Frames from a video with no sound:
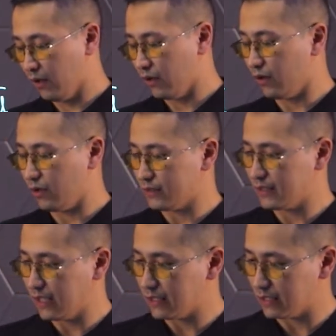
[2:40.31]
А,
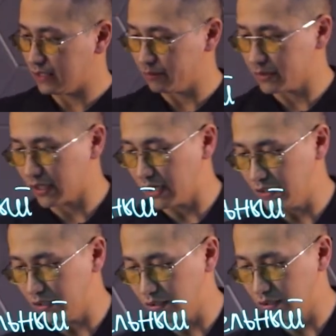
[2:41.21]
третий тип
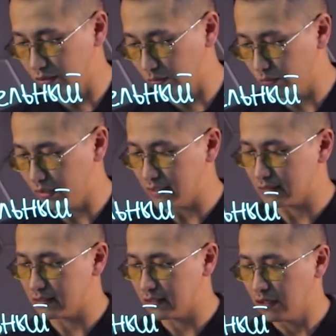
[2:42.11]
тканей это у
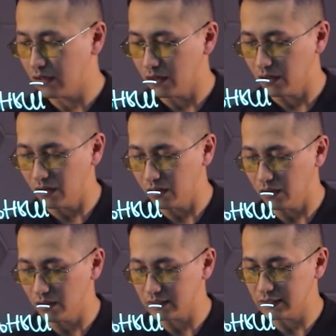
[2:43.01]
нас
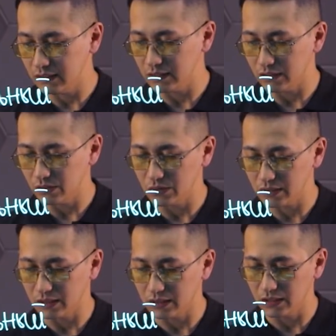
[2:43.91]
а, то есть
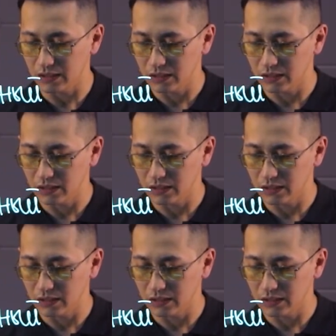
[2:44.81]
это